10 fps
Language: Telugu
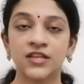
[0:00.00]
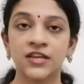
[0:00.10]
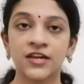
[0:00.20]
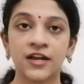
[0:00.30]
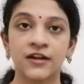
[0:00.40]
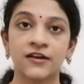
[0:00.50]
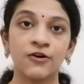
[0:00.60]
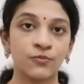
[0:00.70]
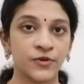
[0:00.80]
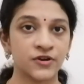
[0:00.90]

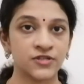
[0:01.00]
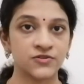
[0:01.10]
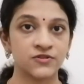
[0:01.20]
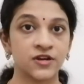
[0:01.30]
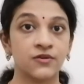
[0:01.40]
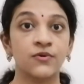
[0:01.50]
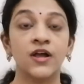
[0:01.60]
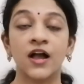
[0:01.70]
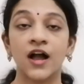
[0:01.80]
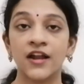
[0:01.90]
ఇన్కరెక్ట్గా ఉపయోగిస్తుంటారు
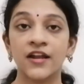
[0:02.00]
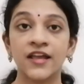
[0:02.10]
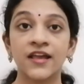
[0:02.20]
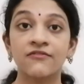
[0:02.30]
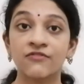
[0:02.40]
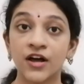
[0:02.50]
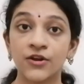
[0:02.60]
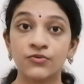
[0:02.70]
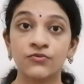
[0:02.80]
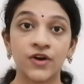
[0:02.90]
అంటే
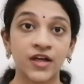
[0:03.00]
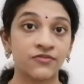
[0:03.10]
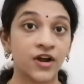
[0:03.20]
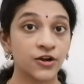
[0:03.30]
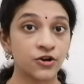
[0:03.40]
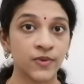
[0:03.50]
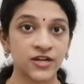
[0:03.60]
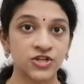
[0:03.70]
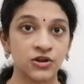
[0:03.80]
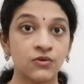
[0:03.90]
వారు వారి వాడుక
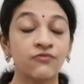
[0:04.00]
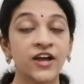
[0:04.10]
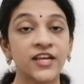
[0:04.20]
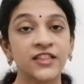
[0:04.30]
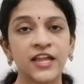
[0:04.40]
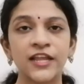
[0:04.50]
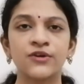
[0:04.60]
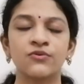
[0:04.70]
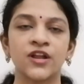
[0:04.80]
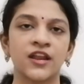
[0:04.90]
భాషలో వారికి
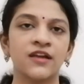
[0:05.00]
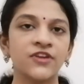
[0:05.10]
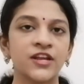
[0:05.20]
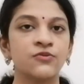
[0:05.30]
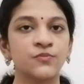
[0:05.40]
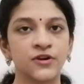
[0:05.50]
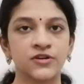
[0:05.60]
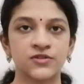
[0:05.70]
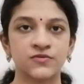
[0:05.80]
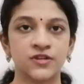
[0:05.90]
తెలియకుండానే వీటిని
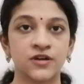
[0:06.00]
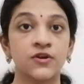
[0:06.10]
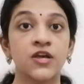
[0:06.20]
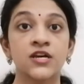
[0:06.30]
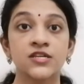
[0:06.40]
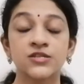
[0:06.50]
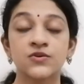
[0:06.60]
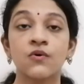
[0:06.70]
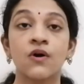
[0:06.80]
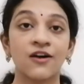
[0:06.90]
ఉపయోగిస్తుంటారు
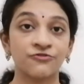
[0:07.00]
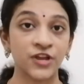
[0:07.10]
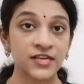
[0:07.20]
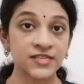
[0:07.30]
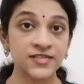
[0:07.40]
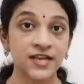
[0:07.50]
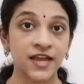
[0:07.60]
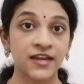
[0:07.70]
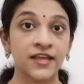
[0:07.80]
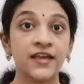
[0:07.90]
సో ఆ ఫ్రేజెస్
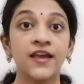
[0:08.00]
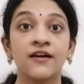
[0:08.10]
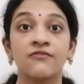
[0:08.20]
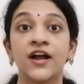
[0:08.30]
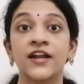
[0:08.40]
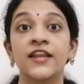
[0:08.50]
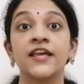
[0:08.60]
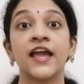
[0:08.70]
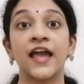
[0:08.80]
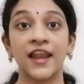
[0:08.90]
ఏంటి
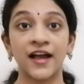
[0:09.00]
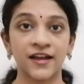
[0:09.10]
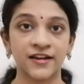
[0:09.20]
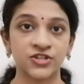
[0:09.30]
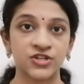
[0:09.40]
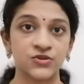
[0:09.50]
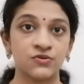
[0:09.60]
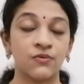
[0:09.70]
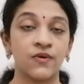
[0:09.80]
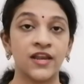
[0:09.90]
వాటిని ఎలా కరెక్ట్
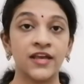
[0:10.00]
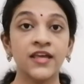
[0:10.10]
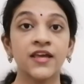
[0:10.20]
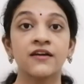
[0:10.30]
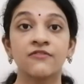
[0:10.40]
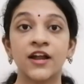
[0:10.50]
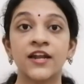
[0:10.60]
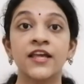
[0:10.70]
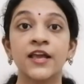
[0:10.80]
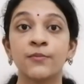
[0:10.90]
చేసుకోవాలి
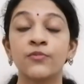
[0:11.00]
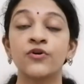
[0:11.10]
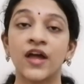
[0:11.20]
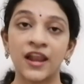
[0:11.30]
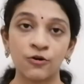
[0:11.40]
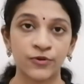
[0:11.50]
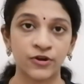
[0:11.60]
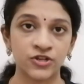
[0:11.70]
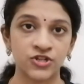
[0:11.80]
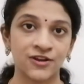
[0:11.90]
వాటిని ఎప్పుడు ఎలా
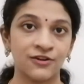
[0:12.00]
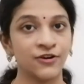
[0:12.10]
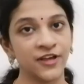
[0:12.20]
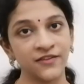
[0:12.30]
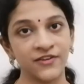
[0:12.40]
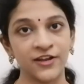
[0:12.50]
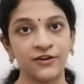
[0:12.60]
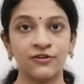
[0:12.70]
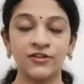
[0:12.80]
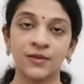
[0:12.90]
ఉపయోగించాలో ఈ
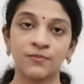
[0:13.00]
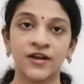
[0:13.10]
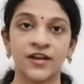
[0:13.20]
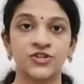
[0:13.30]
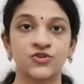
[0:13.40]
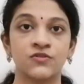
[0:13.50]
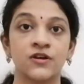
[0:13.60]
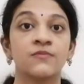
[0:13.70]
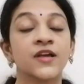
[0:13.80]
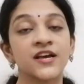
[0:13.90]
వీడియోలో తప్పక
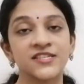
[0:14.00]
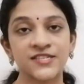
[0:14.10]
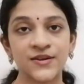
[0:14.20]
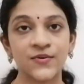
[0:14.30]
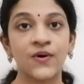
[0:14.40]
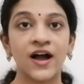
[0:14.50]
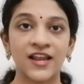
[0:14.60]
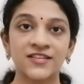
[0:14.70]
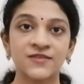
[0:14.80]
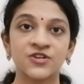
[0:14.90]
నేర్చుకుందాం సో
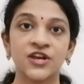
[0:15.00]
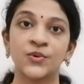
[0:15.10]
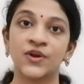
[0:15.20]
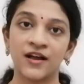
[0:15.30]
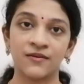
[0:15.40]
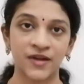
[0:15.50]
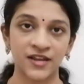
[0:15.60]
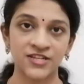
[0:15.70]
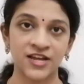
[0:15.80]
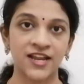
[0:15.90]
ఆలస్యం చేయకుండా
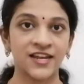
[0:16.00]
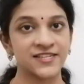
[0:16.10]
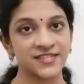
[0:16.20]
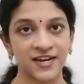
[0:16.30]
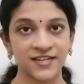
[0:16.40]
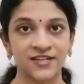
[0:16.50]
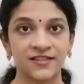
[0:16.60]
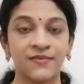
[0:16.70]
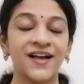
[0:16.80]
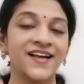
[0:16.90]
మన ఛానల్ని స్టార్ట్
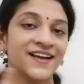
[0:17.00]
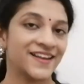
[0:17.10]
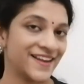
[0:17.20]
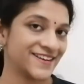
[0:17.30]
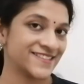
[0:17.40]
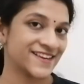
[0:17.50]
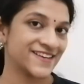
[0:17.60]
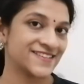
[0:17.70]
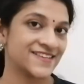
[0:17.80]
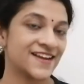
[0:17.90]
చేద్దామా లెట్స్
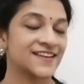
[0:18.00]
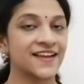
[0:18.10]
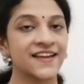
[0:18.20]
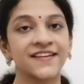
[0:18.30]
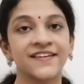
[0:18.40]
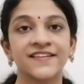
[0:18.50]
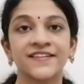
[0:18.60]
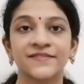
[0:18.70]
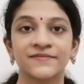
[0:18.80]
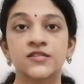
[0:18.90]
గెట్ స్టార్టెడ్
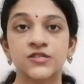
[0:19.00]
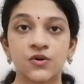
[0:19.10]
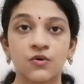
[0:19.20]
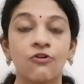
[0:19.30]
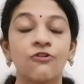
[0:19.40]
సో